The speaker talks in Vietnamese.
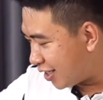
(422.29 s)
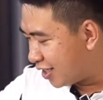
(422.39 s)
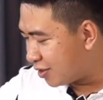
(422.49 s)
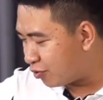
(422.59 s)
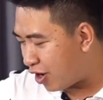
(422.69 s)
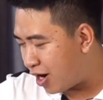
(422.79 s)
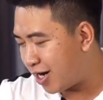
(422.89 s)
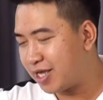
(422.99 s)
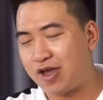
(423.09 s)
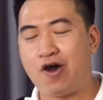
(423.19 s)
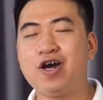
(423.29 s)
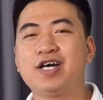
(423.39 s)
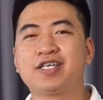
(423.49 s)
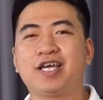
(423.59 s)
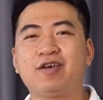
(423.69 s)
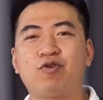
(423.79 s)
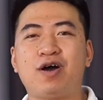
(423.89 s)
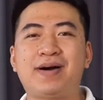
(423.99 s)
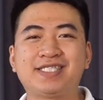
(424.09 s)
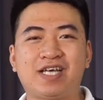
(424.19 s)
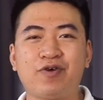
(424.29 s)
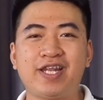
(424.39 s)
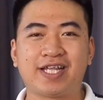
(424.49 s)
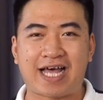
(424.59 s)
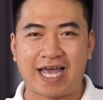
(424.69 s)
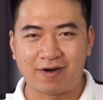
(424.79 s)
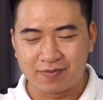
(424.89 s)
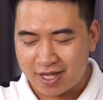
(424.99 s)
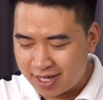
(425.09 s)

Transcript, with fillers: kích thước của nó là nó nhỏ hơn những dòng loa bass 6 inch hiện tại không